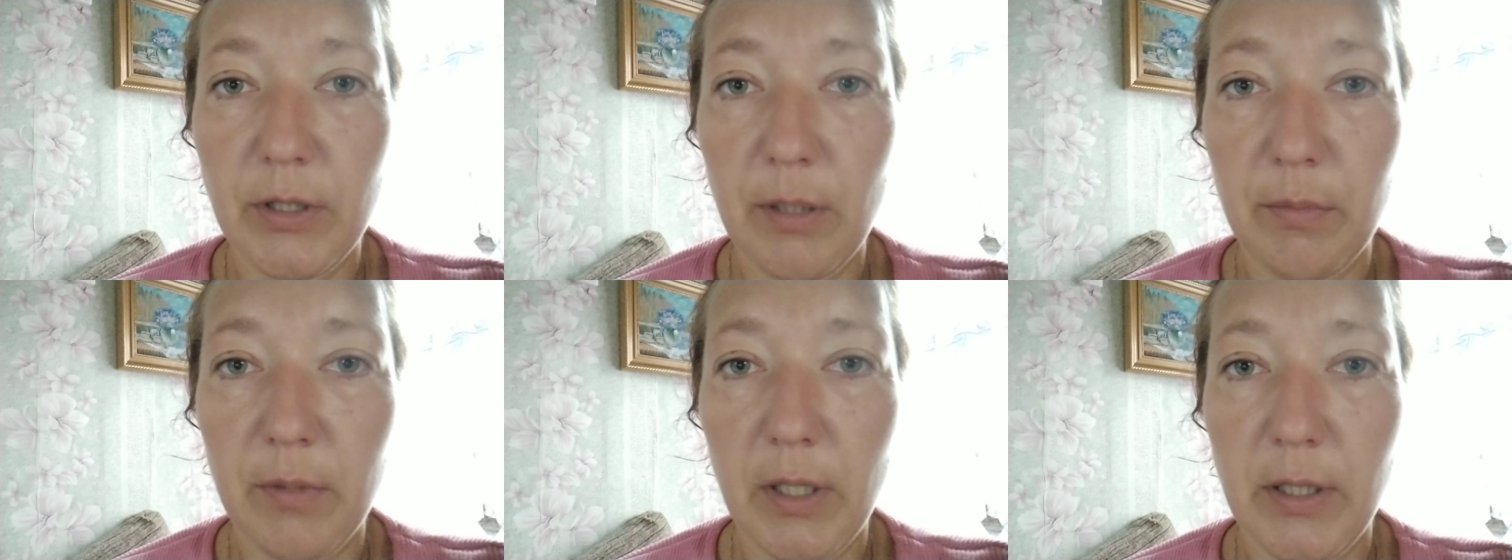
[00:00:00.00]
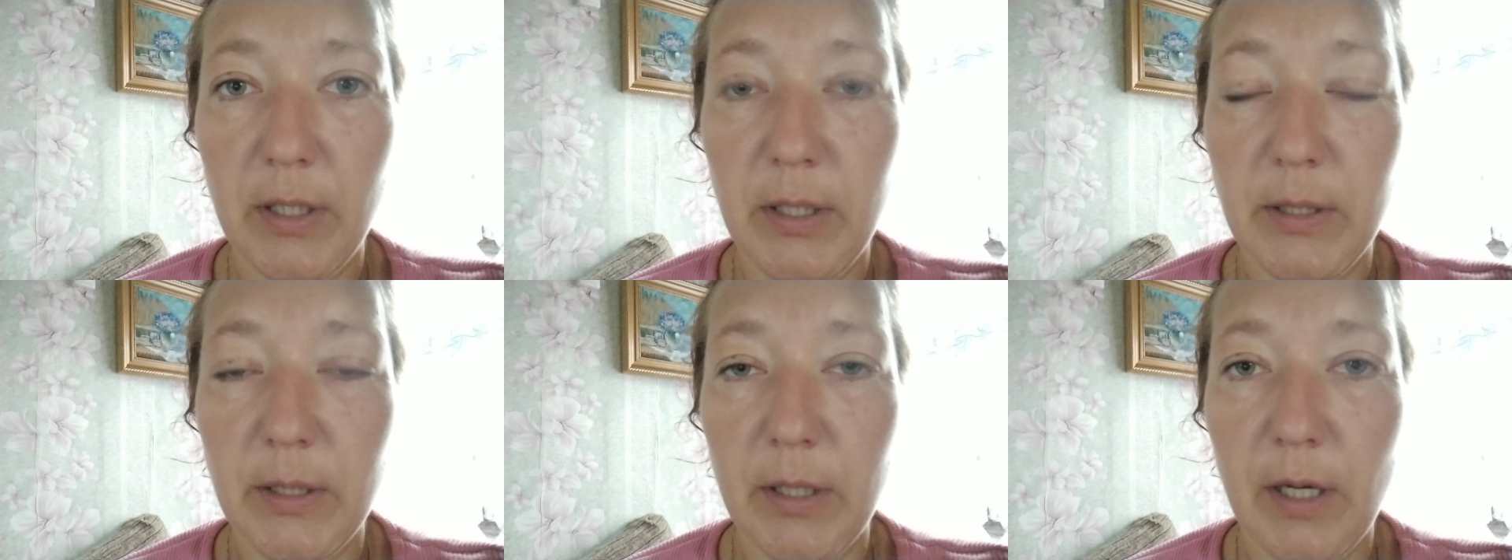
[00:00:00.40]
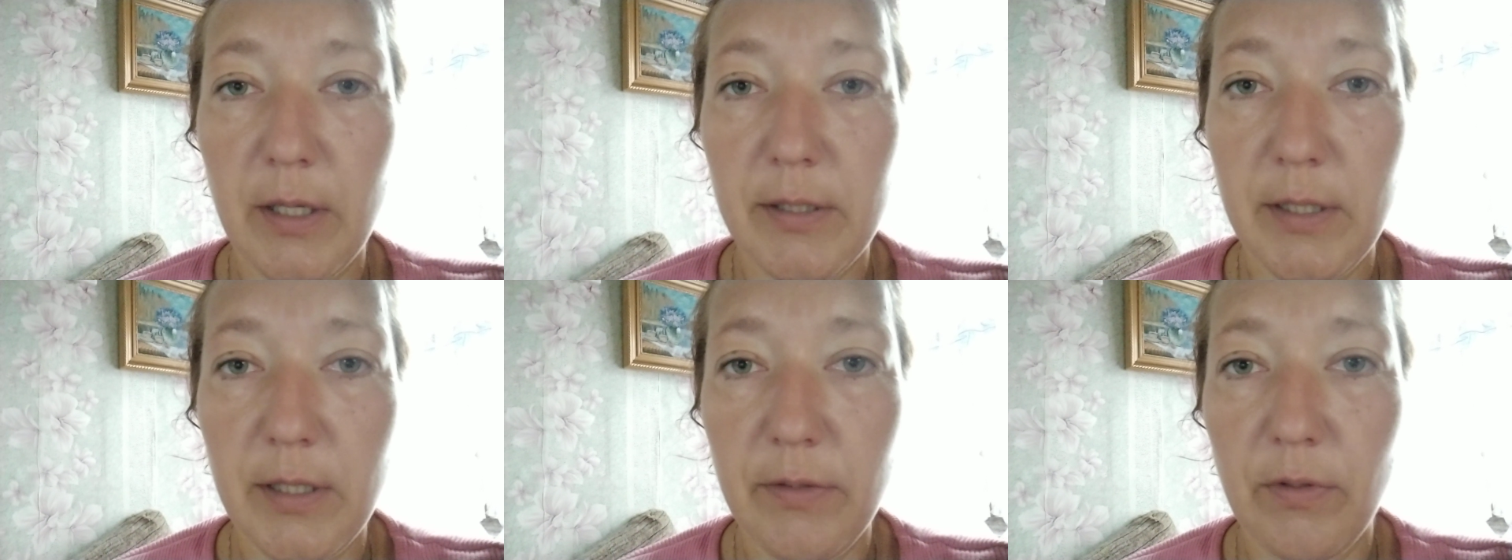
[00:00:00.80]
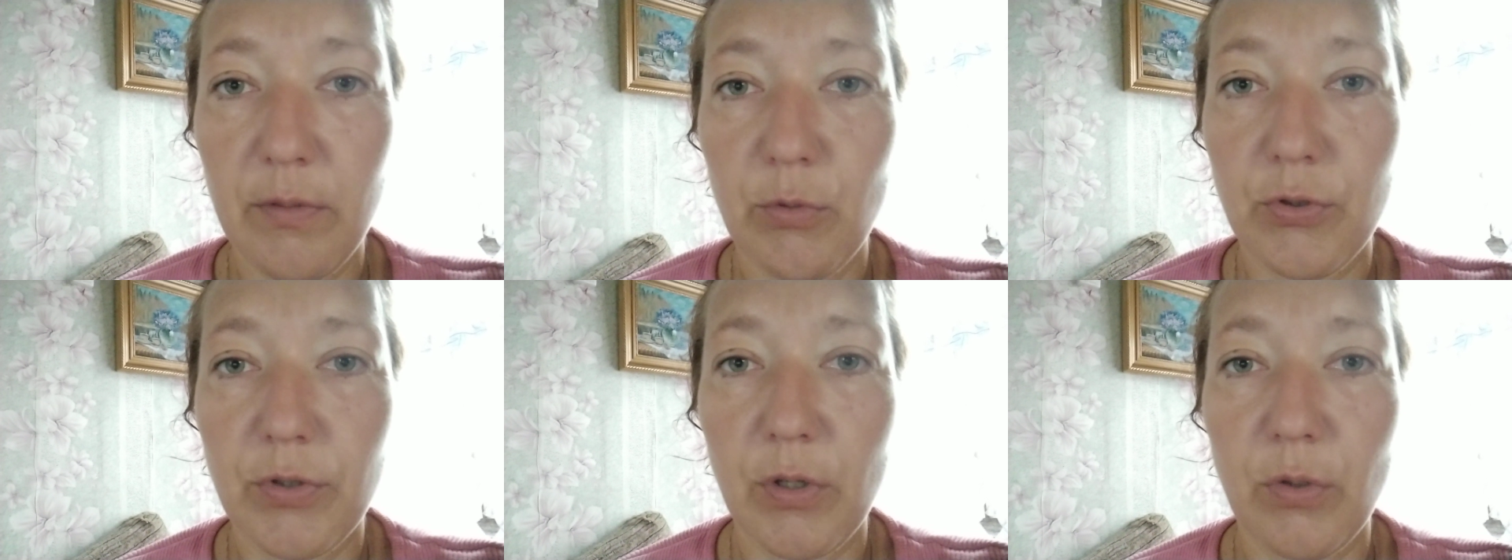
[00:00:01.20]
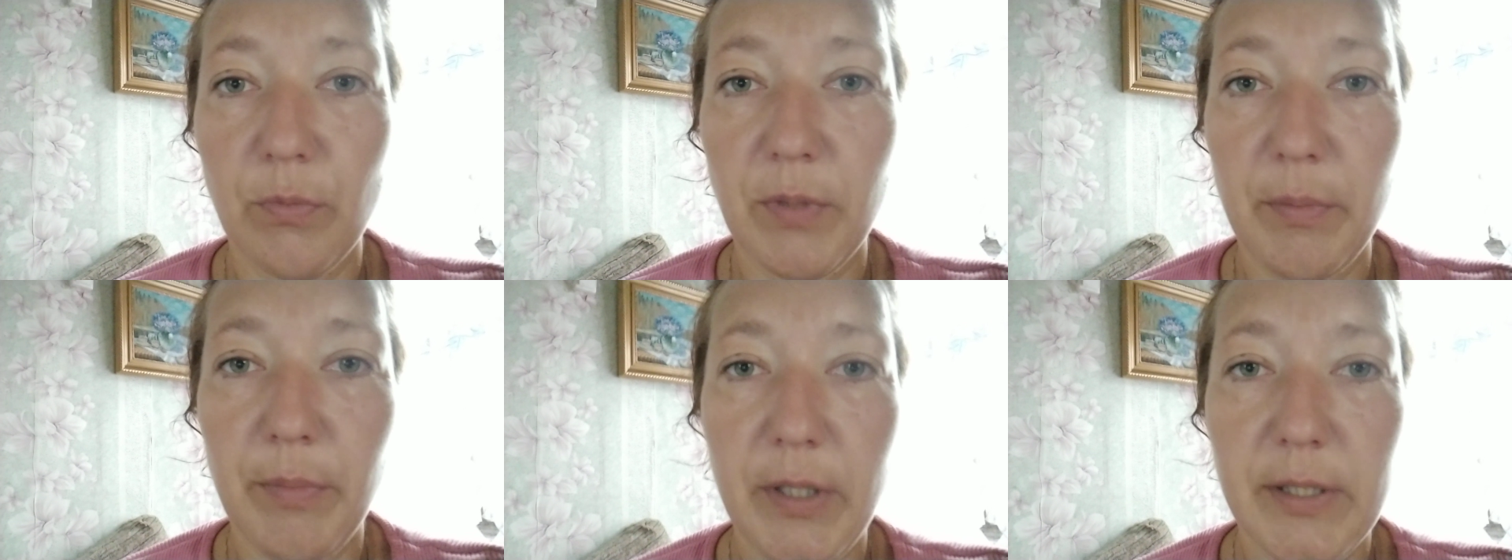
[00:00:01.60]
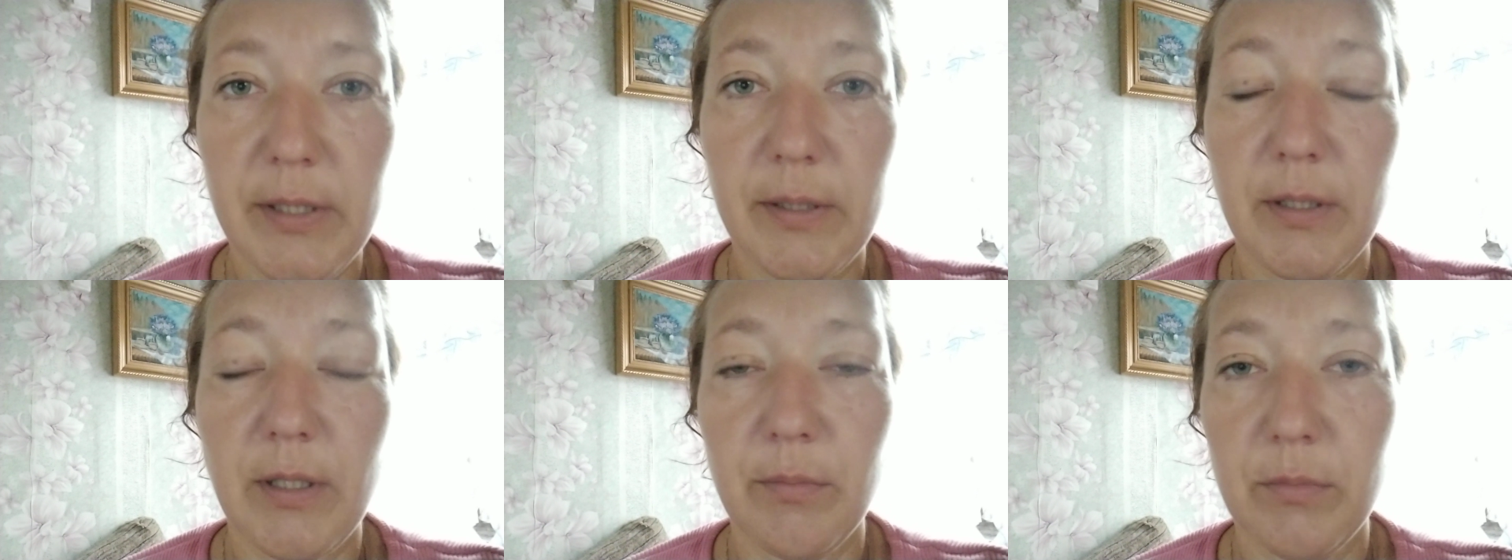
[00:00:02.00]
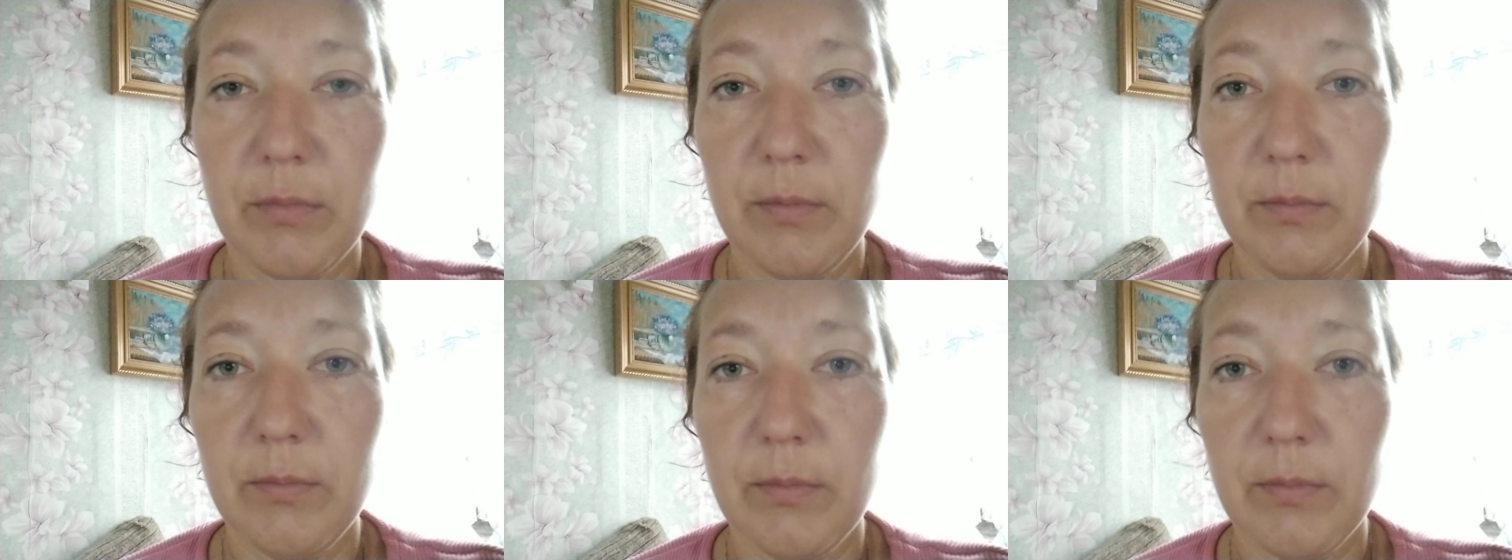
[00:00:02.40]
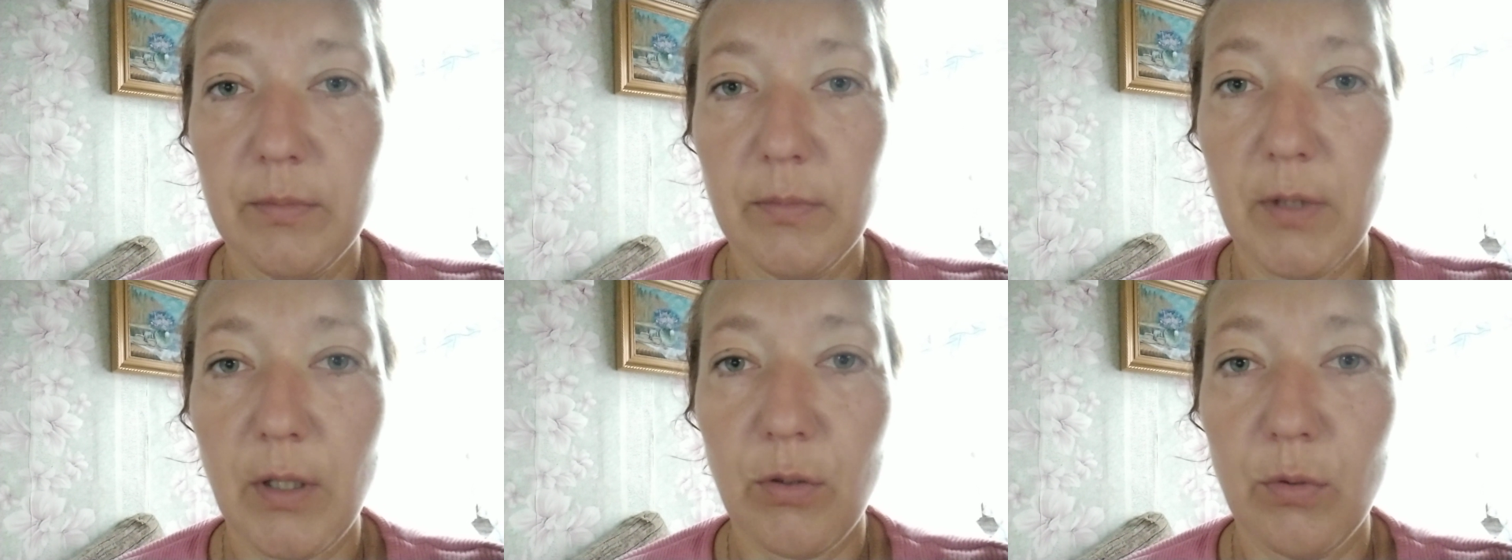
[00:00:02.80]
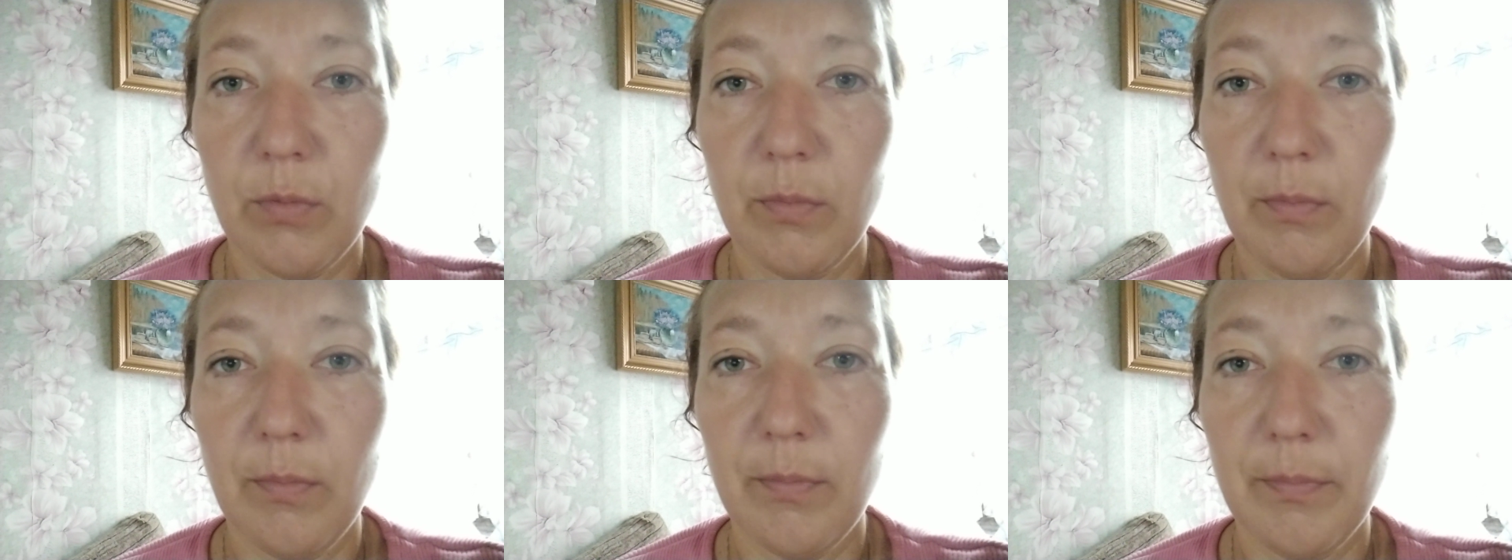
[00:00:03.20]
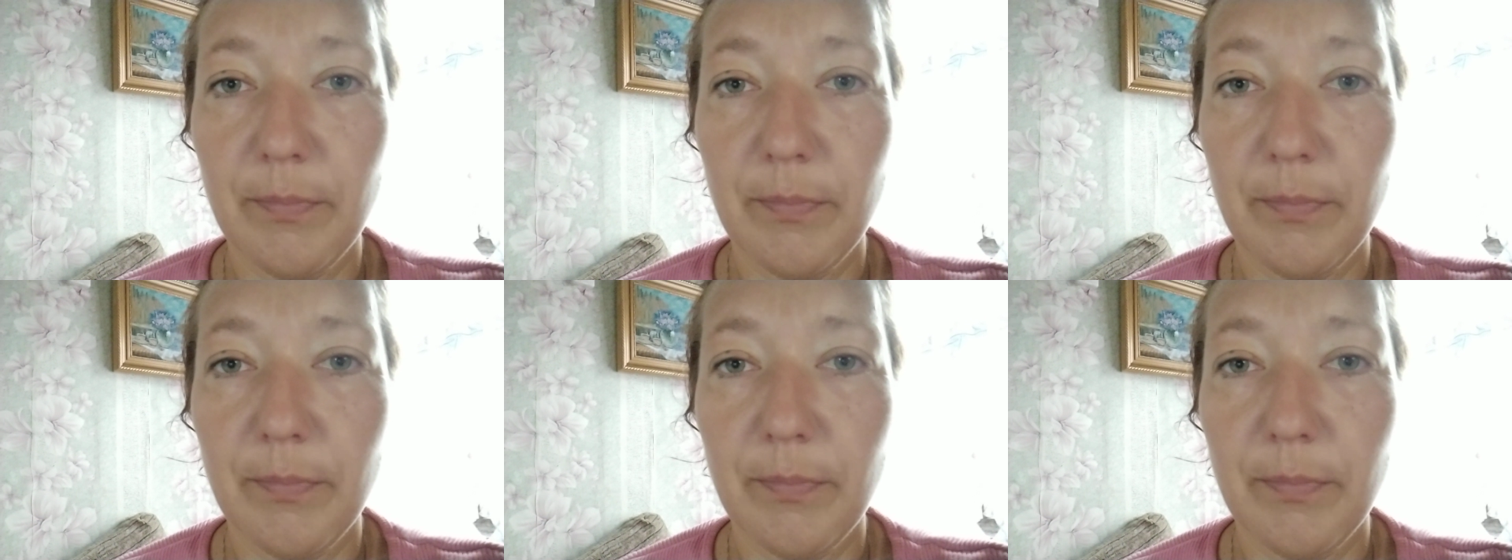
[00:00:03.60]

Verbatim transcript: там какие-то красивые, может, в каком-то месте там таком